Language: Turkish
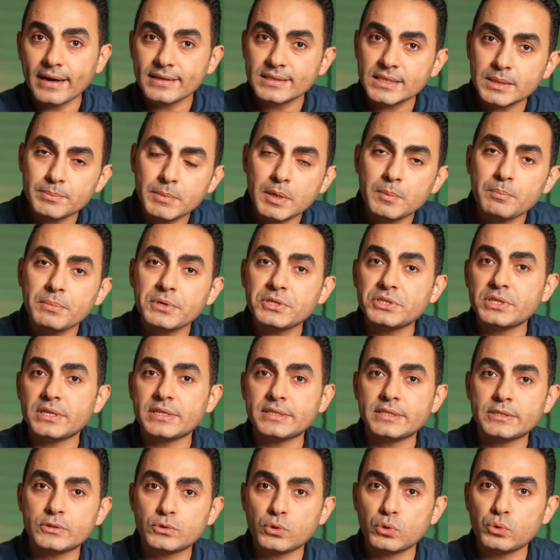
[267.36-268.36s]
Her zaman
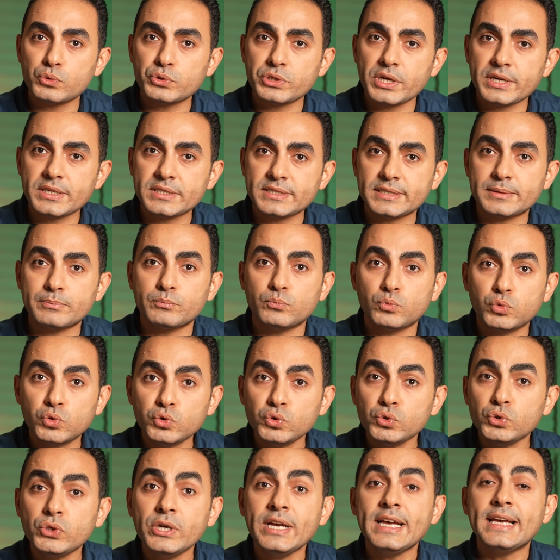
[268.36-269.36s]
başarısız olacaksın.
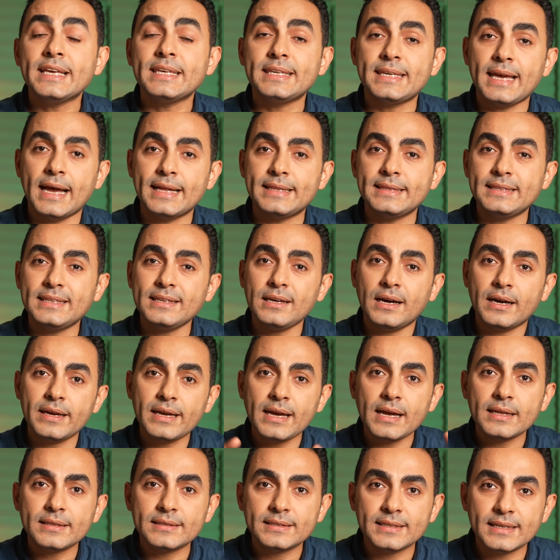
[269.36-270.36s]
Bunu kendi
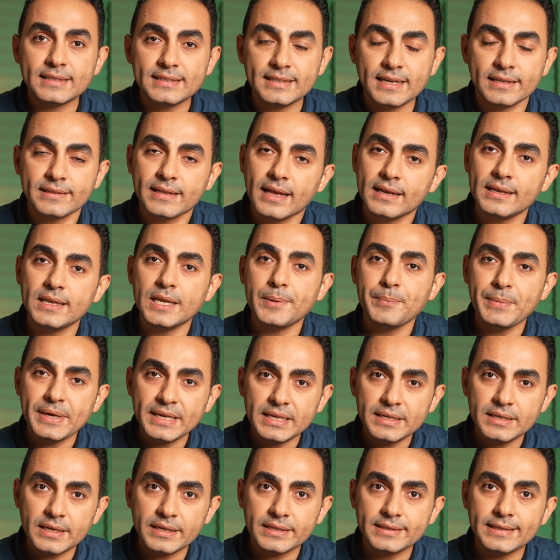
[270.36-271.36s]
hayatına
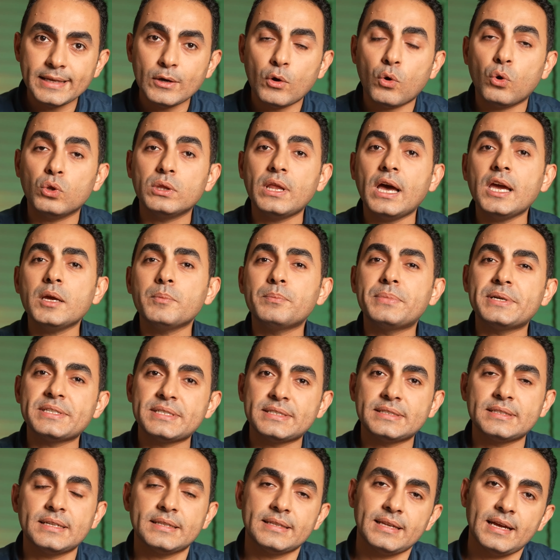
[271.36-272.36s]
genellemek yerine olay
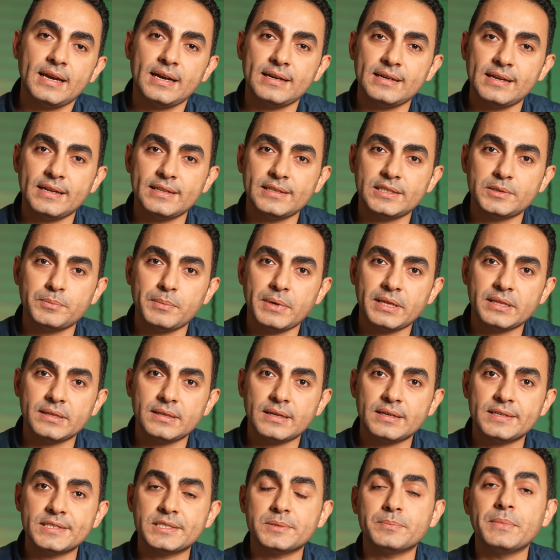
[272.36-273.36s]
bazında
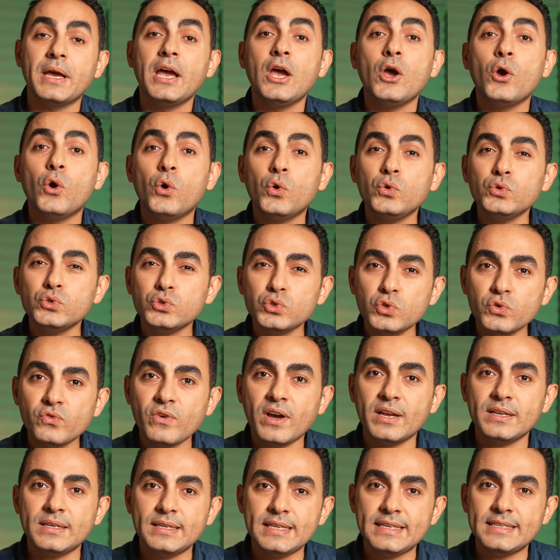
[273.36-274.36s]
değerlendirmen lazım.
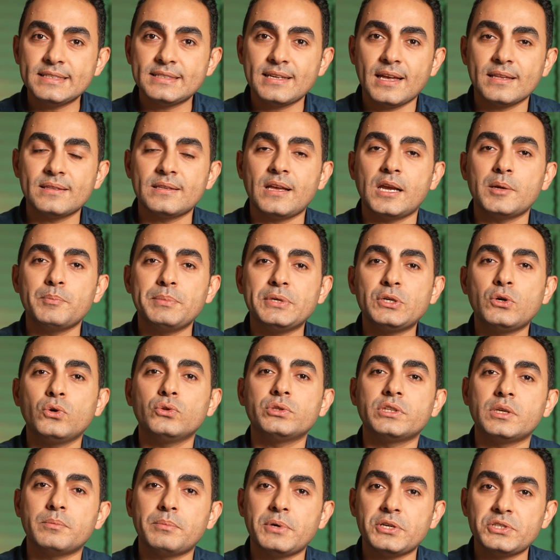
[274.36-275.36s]
Özgüvenli insanlar bir
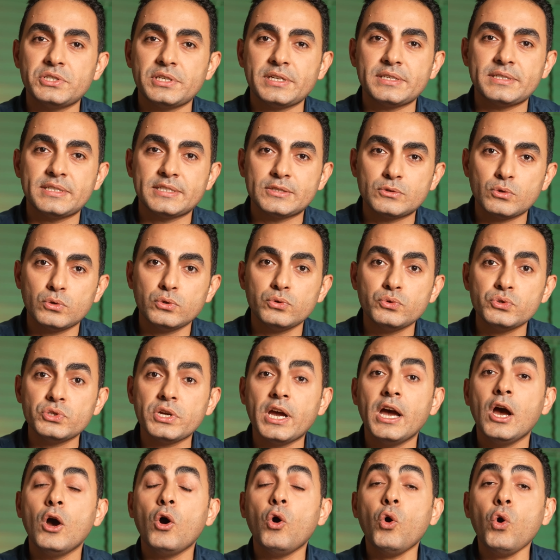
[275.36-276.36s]
konuda başarısız
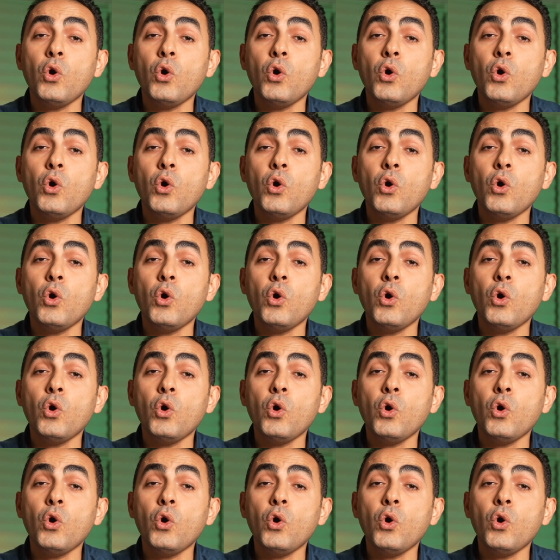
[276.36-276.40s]
olunca